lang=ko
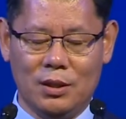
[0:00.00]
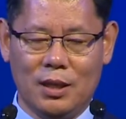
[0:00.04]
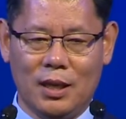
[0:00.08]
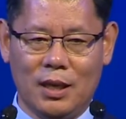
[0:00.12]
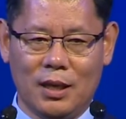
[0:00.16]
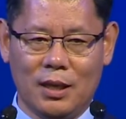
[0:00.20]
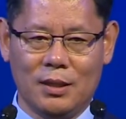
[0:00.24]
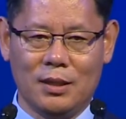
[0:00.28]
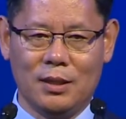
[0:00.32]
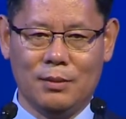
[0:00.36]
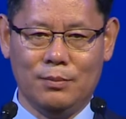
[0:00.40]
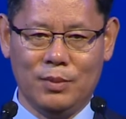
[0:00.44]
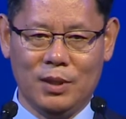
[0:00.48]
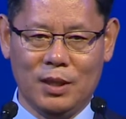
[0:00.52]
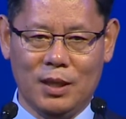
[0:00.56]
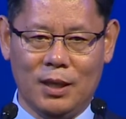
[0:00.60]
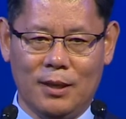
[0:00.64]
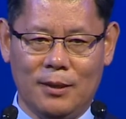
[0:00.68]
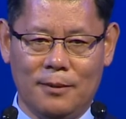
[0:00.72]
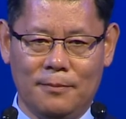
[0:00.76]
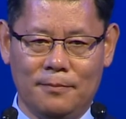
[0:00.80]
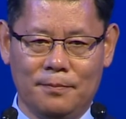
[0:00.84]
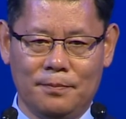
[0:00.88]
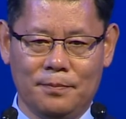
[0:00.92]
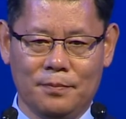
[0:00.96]
하게 됩니다.
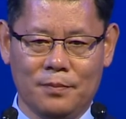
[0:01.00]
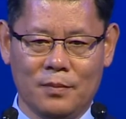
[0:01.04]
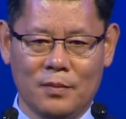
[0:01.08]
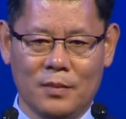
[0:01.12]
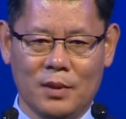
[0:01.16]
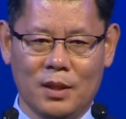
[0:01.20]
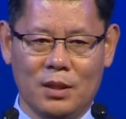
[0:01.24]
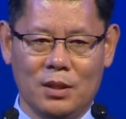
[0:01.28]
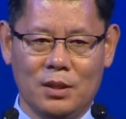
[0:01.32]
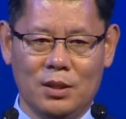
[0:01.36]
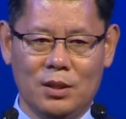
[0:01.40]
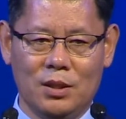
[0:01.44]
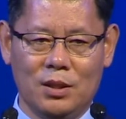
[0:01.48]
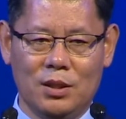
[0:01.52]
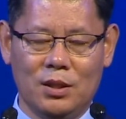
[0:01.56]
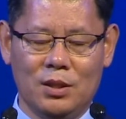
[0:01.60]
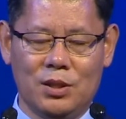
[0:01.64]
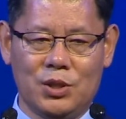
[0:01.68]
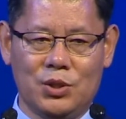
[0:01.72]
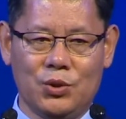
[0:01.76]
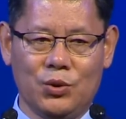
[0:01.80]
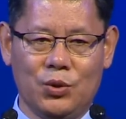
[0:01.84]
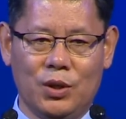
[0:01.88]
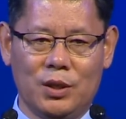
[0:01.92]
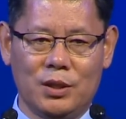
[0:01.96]
이
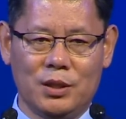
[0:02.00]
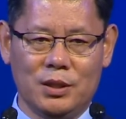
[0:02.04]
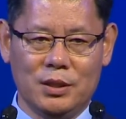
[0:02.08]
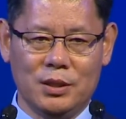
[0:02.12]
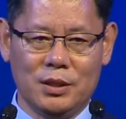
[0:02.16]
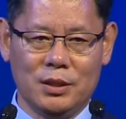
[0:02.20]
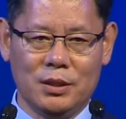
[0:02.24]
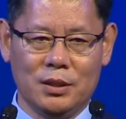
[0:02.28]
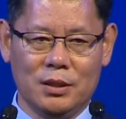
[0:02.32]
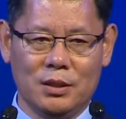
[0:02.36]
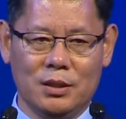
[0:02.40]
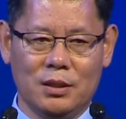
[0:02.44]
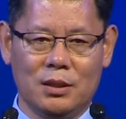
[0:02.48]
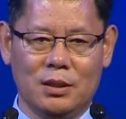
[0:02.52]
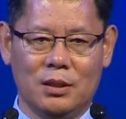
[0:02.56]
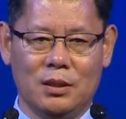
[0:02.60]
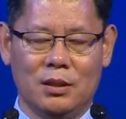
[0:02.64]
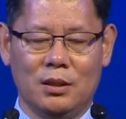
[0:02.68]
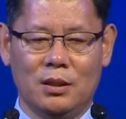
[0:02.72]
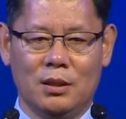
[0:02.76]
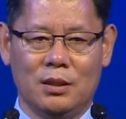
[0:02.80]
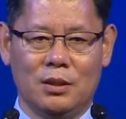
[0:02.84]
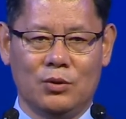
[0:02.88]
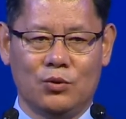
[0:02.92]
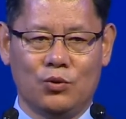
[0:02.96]
지원은
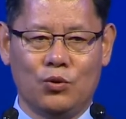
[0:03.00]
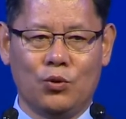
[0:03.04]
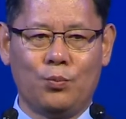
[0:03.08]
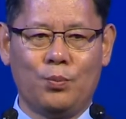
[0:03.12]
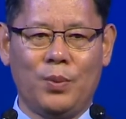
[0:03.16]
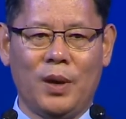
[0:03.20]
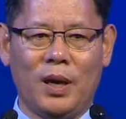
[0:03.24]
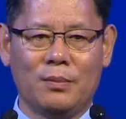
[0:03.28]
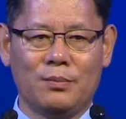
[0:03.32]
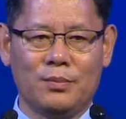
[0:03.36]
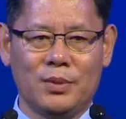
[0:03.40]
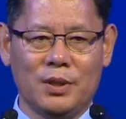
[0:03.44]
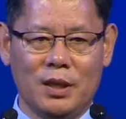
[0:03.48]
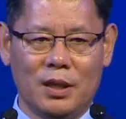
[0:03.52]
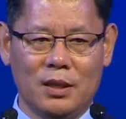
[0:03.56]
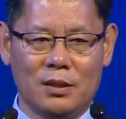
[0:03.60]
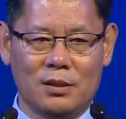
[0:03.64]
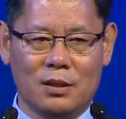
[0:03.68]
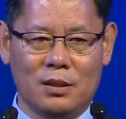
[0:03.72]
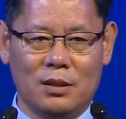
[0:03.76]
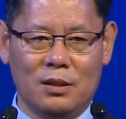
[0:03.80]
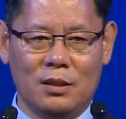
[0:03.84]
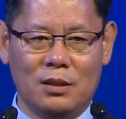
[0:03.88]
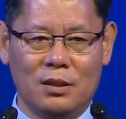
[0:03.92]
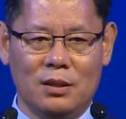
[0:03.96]

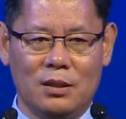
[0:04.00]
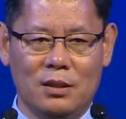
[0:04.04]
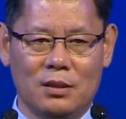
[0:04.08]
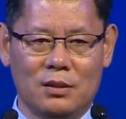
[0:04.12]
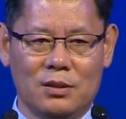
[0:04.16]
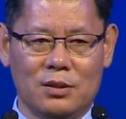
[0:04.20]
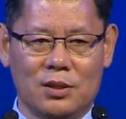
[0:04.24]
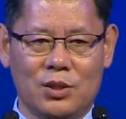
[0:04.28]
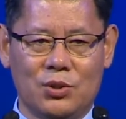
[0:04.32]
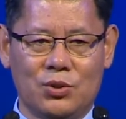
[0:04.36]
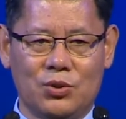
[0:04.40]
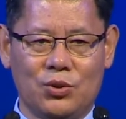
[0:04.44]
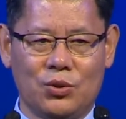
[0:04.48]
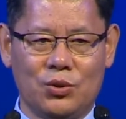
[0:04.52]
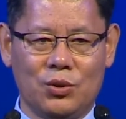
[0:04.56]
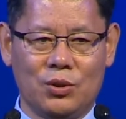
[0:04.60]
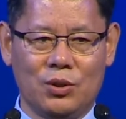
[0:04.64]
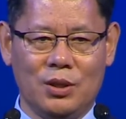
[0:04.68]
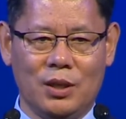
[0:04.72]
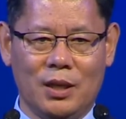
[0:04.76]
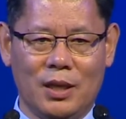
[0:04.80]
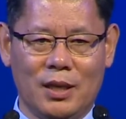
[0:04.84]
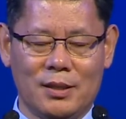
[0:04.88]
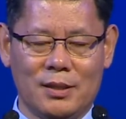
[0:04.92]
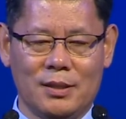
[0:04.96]
국방비에서
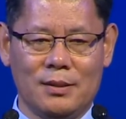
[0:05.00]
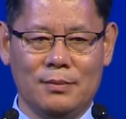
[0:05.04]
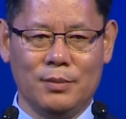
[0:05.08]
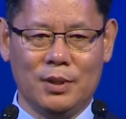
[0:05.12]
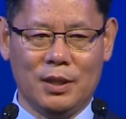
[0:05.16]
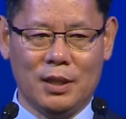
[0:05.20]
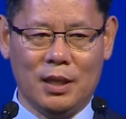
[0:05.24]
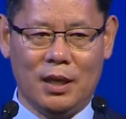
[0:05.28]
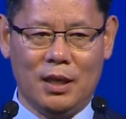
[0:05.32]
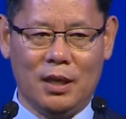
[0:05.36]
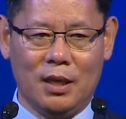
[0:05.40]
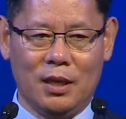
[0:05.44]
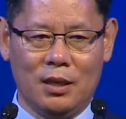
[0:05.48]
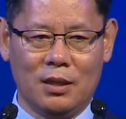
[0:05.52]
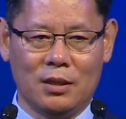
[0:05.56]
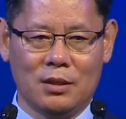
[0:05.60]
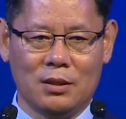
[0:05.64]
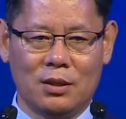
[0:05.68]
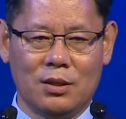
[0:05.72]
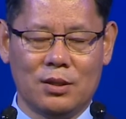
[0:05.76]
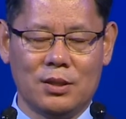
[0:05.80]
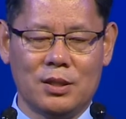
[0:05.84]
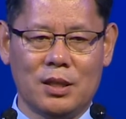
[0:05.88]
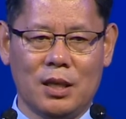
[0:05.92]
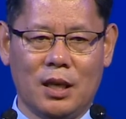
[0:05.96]
지출을 했습니다.
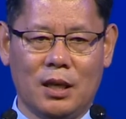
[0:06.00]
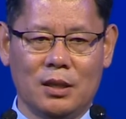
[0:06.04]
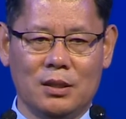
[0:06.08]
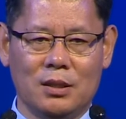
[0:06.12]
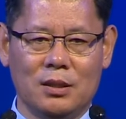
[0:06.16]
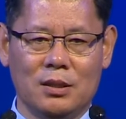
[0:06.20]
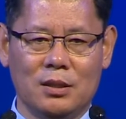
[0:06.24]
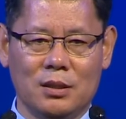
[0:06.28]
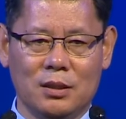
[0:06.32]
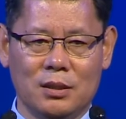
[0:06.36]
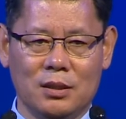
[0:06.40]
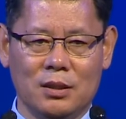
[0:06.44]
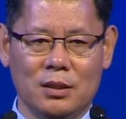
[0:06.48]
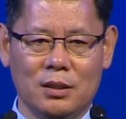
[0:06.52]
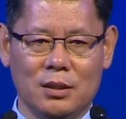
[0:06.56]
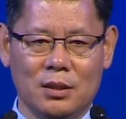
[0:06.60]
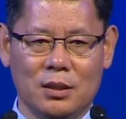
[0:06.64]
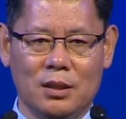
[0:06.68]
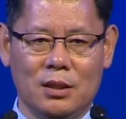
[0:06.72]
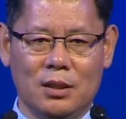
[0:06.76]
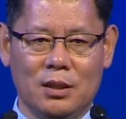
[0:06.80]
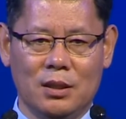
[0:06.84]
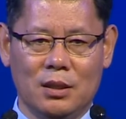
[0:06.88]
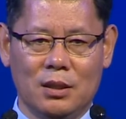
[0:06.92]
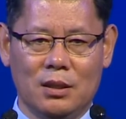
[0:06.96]
그것이 갖는
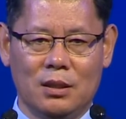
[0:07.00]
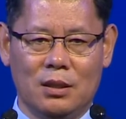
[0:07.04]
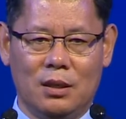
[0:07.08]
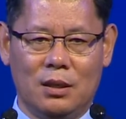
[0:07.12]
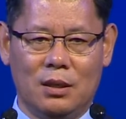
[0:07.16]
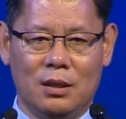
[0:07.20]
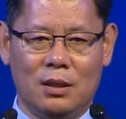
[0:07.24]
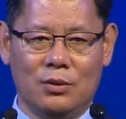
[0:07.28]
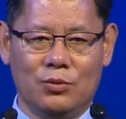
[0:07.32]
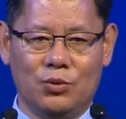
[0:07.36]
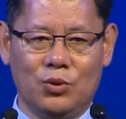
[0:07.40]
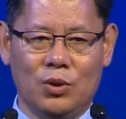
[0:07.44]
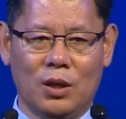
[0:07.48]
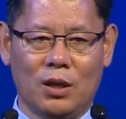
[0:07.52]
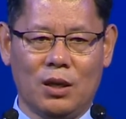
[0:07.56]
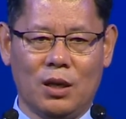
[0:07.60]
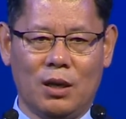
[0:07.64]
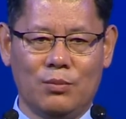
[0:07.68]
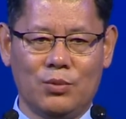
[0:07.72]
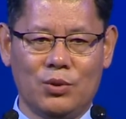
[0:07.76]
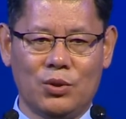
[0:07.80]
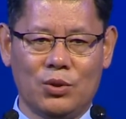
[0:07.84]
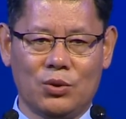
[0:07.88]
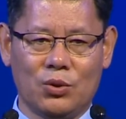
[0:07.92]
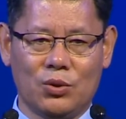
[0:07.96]
위협 어,
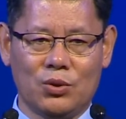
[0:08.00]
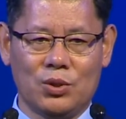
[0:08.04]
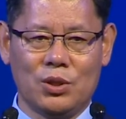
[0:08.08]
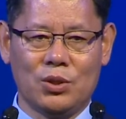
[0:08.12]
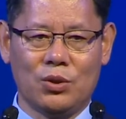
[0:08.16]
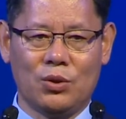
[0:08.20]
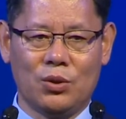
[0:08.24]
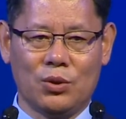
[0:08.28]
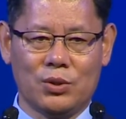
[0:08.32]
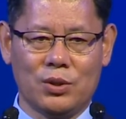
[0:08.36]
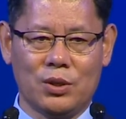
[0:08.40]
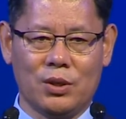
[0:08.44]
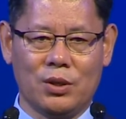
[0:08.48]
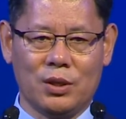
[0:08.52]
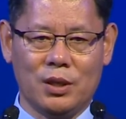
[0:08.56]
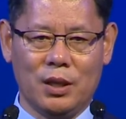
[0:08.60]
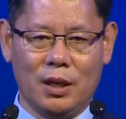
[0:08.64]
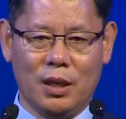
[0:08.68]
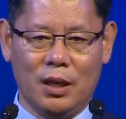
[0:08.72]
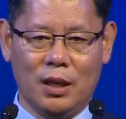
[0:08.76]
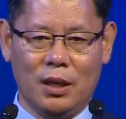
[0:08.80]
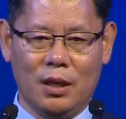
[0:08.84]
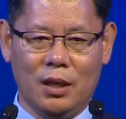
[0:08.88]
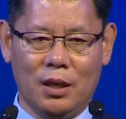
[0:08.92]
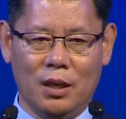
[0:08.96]
감소
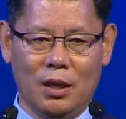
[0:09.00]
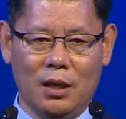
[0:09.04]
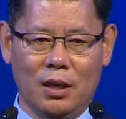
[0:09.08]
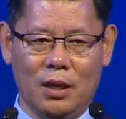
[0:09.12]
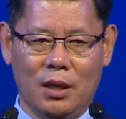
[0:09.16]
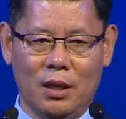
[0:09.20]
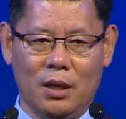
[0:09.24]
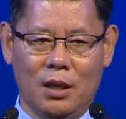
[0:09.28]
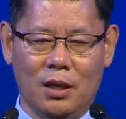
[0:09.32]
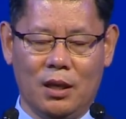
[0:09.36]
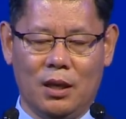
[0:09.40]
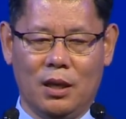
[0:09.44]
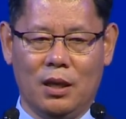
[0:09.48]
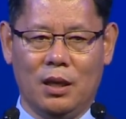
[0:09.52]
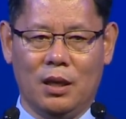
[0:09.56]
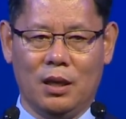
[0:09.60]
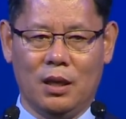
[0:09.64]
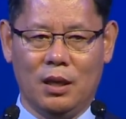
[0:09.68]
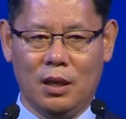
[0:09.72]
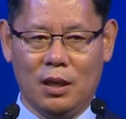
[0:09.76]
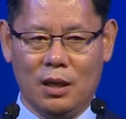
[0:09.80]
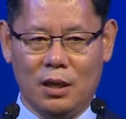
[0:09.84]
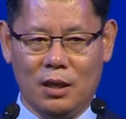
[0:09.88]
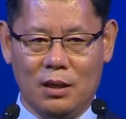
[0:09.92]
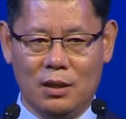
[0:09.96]
조치로서의
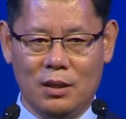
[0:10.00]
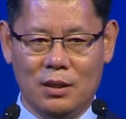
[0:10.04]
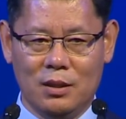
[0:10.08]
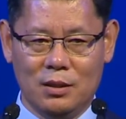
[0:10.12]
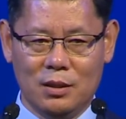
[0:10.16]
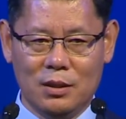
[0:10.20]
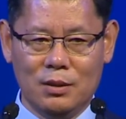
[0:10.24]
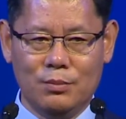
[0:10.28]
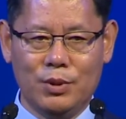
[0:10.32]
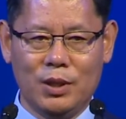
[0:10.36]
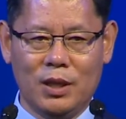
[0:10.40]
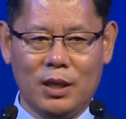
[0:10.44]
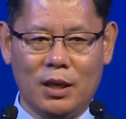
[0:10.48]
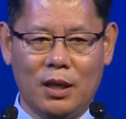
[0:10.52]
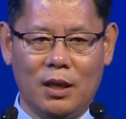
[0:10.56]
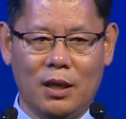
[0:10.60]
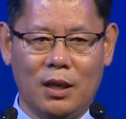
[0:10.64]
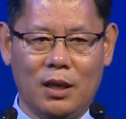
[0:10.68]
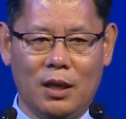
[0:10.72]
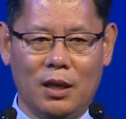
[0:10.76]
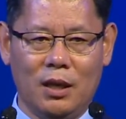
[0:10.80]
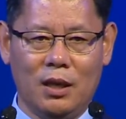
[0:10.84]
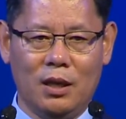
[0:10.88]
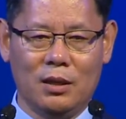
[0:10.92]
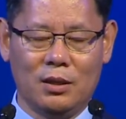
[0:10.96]
의미가
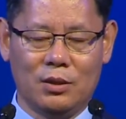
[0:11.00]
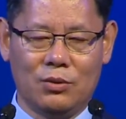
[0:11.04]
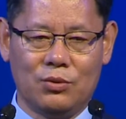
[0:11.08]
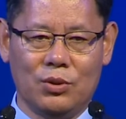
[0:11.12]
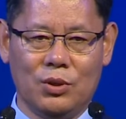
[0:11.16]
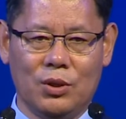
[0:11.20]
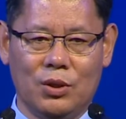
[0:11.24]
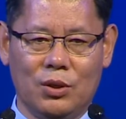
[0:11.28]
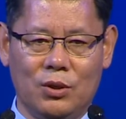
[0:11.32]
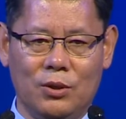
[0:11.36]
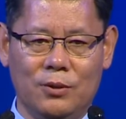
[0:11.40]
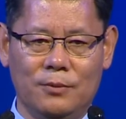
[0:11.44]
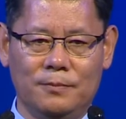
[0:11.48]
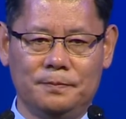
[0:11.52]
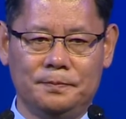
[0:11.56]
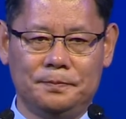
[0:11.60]
아, 있고요.